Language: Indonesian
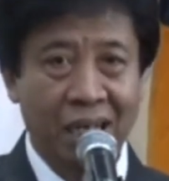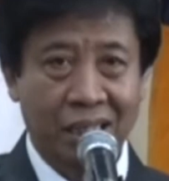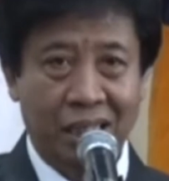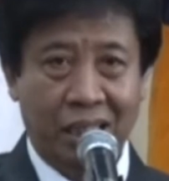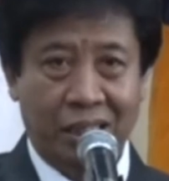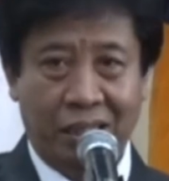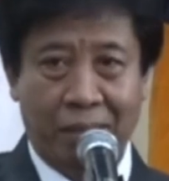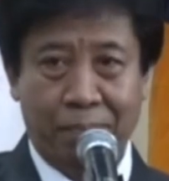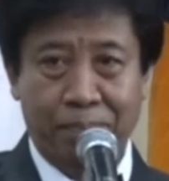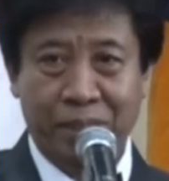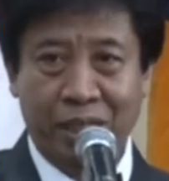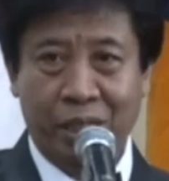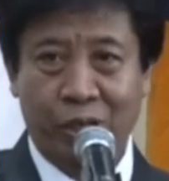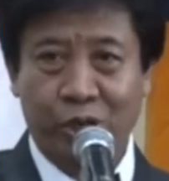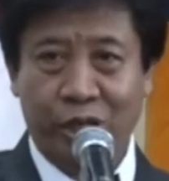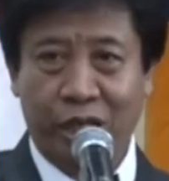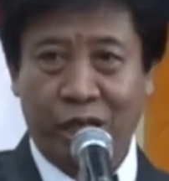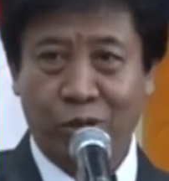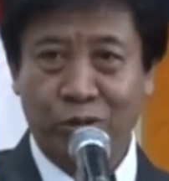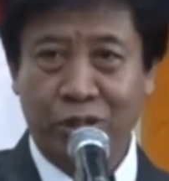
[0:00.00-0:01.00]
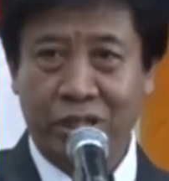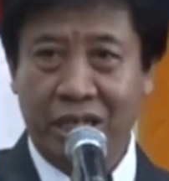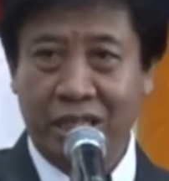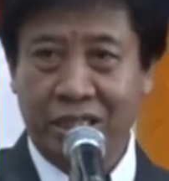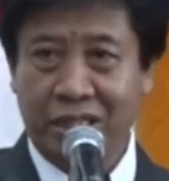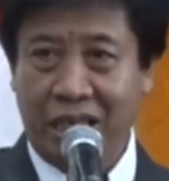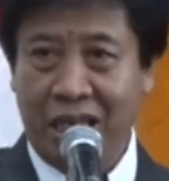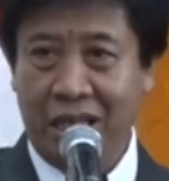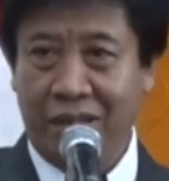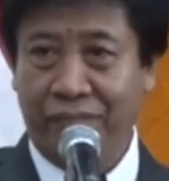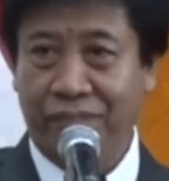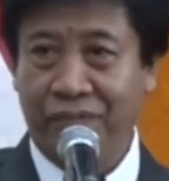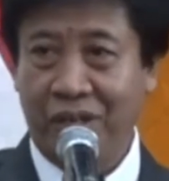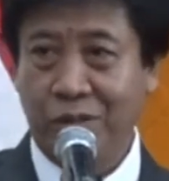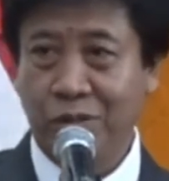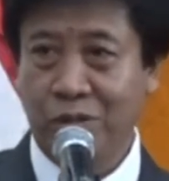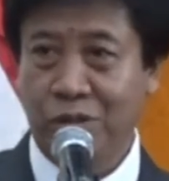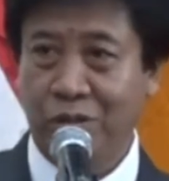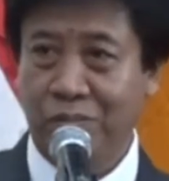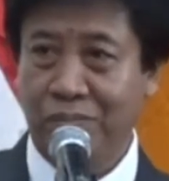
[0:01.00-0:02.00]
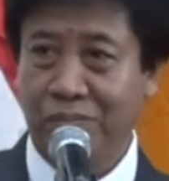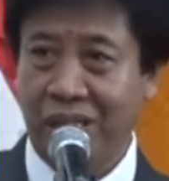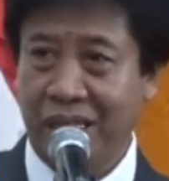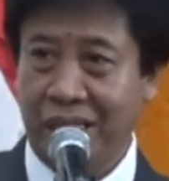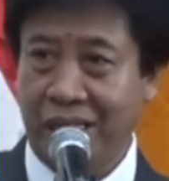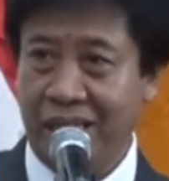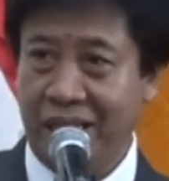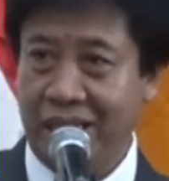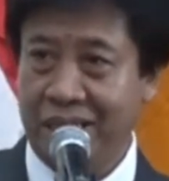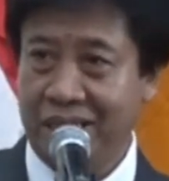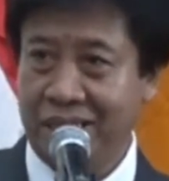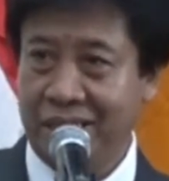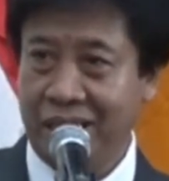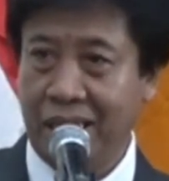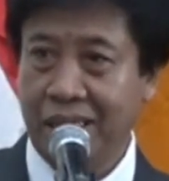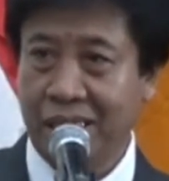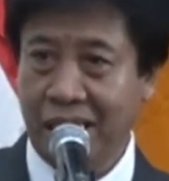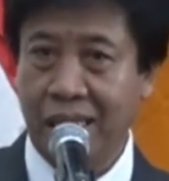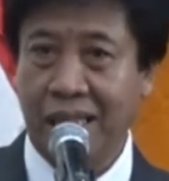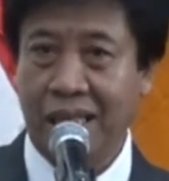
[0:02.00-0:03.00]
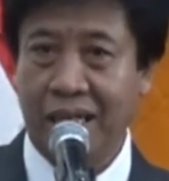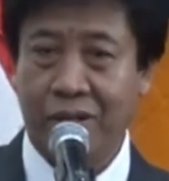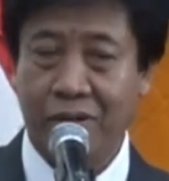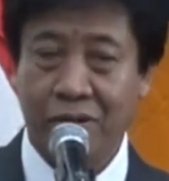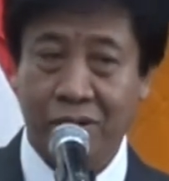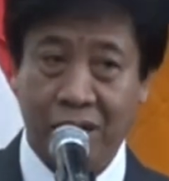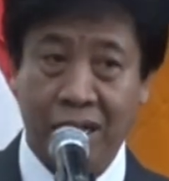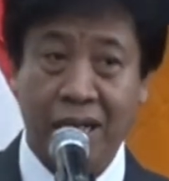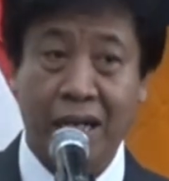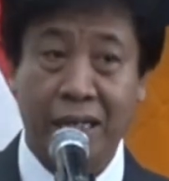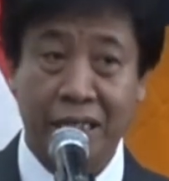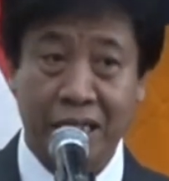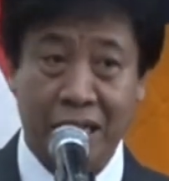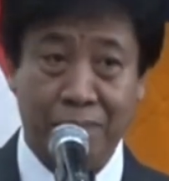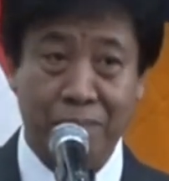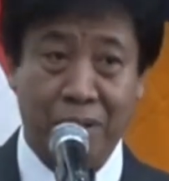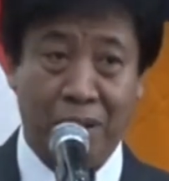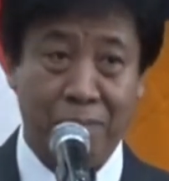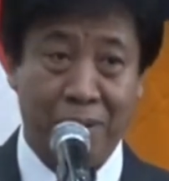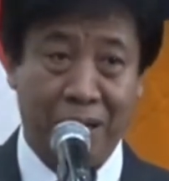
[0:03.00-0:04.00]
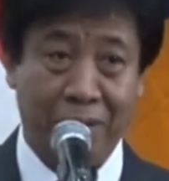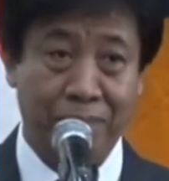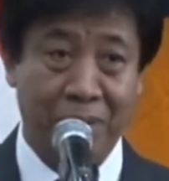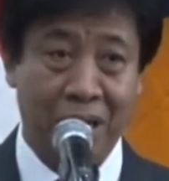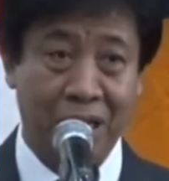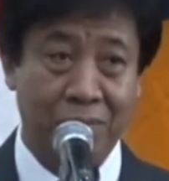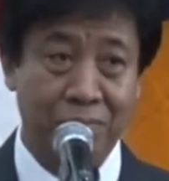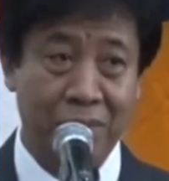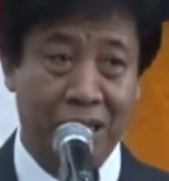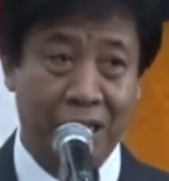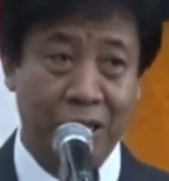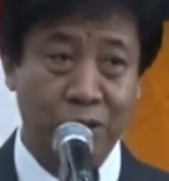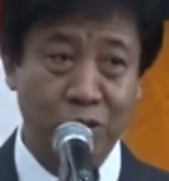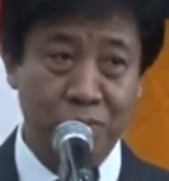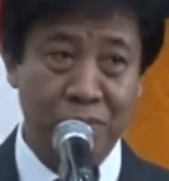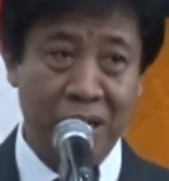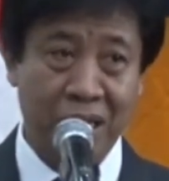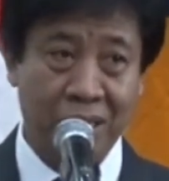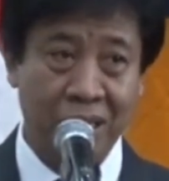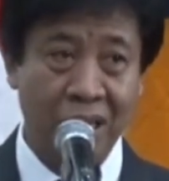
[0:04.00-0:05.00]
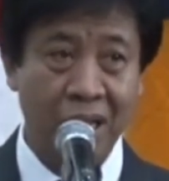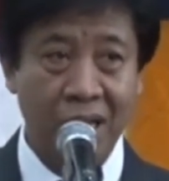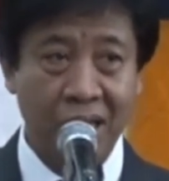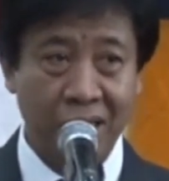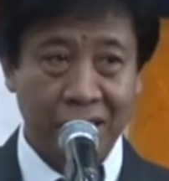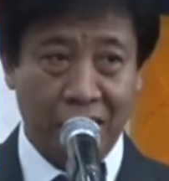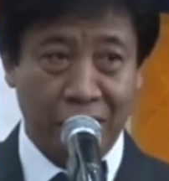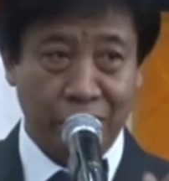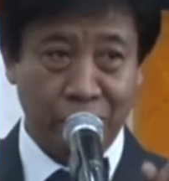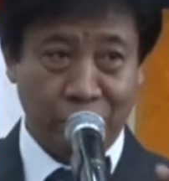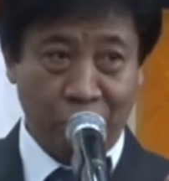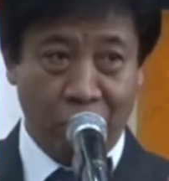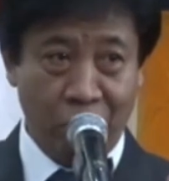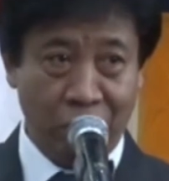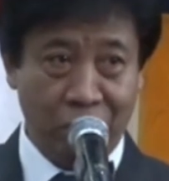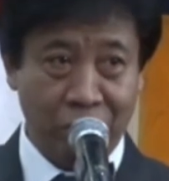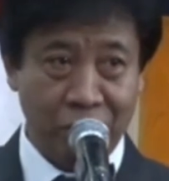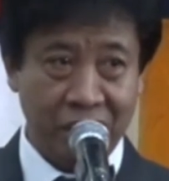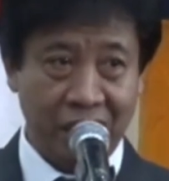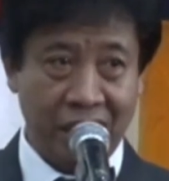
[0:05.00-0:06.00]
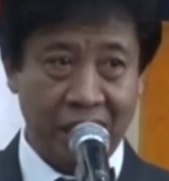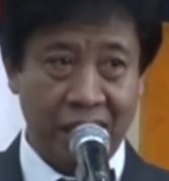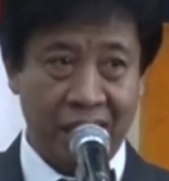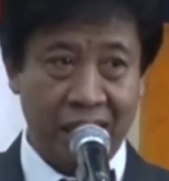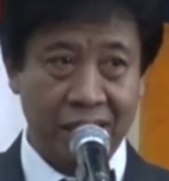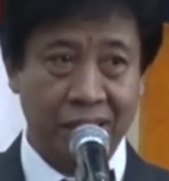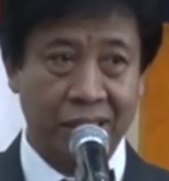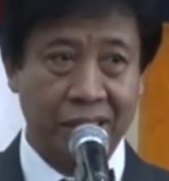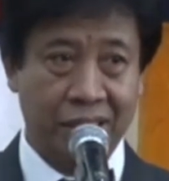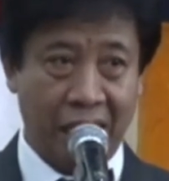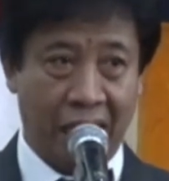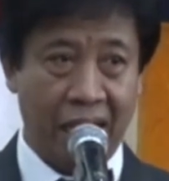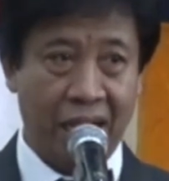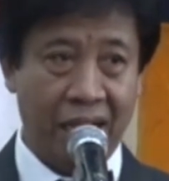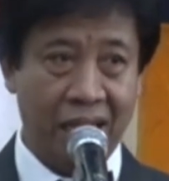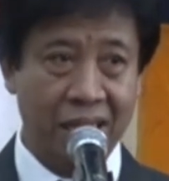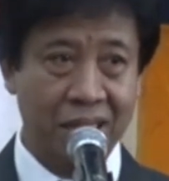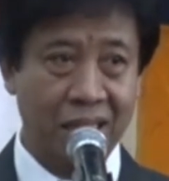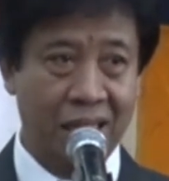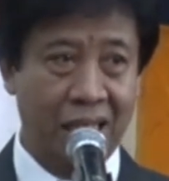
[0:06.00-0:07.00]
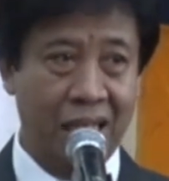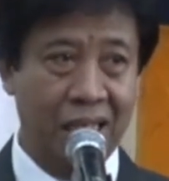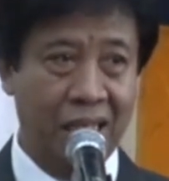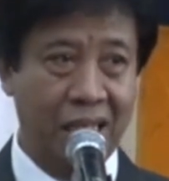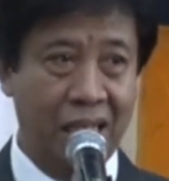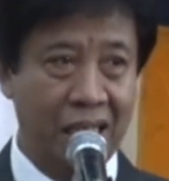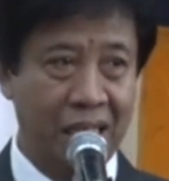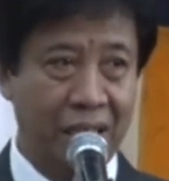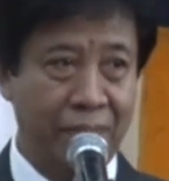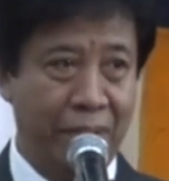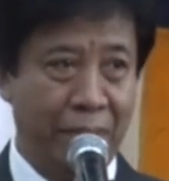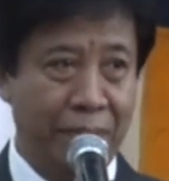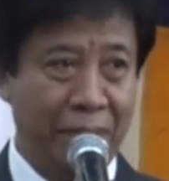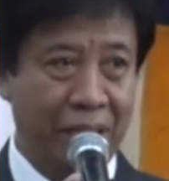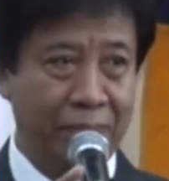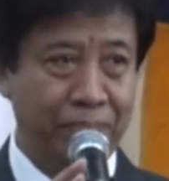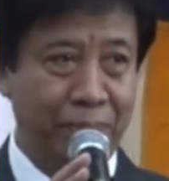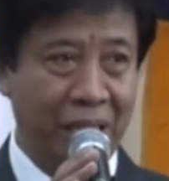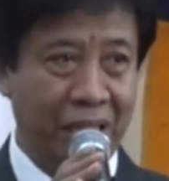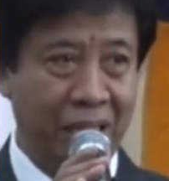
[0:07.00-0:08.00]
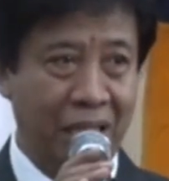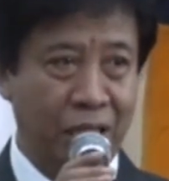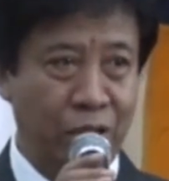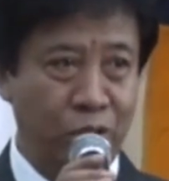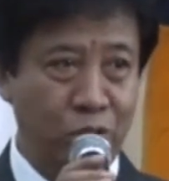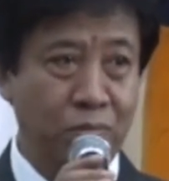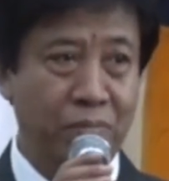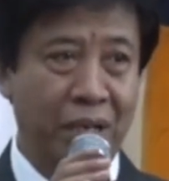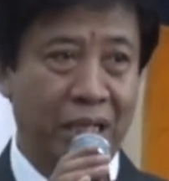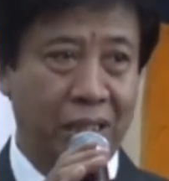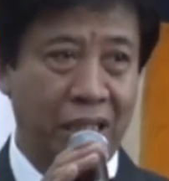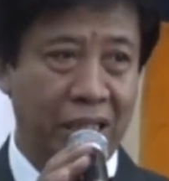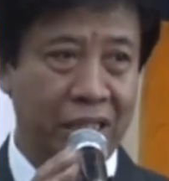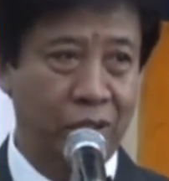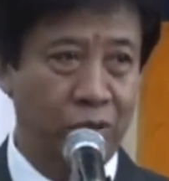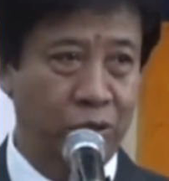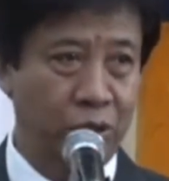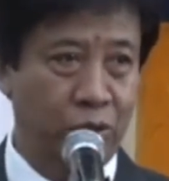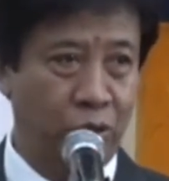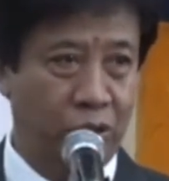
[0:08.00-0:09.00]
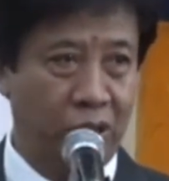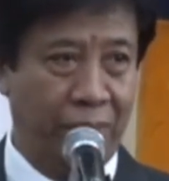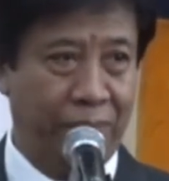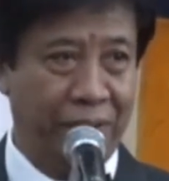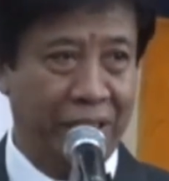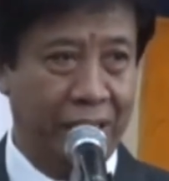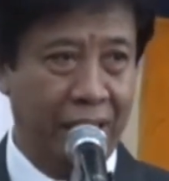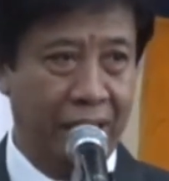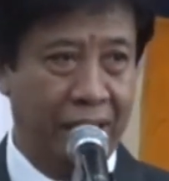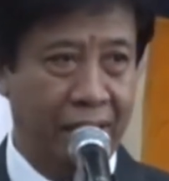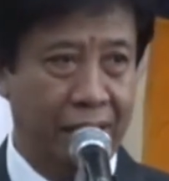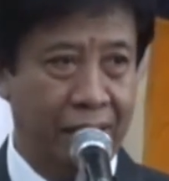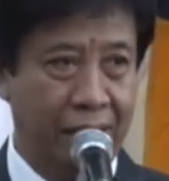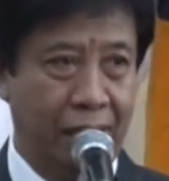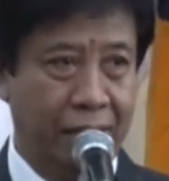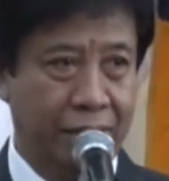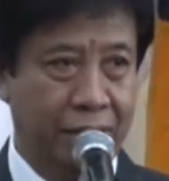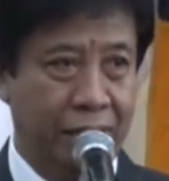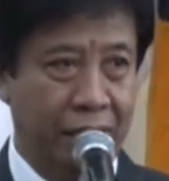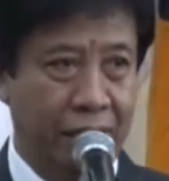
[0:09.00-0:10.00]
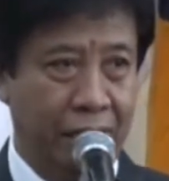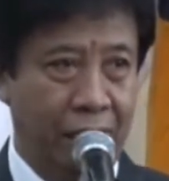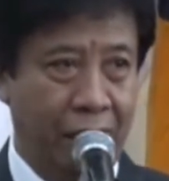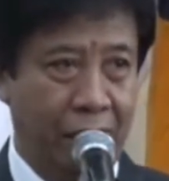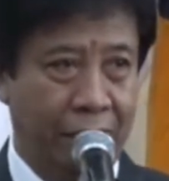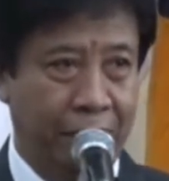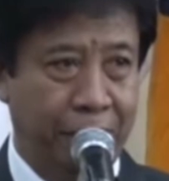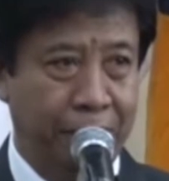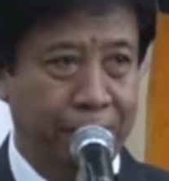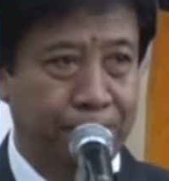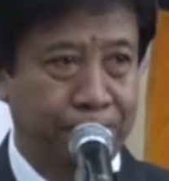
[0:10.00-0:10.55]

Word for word: tetapi khairun anfa'uhum linas. Jadilah orang orang yang bermanfaat bagi umat dan tolong ingat jangan sekali-kali memanfaatkan umat hanya untuk kepentingan diri sendiri.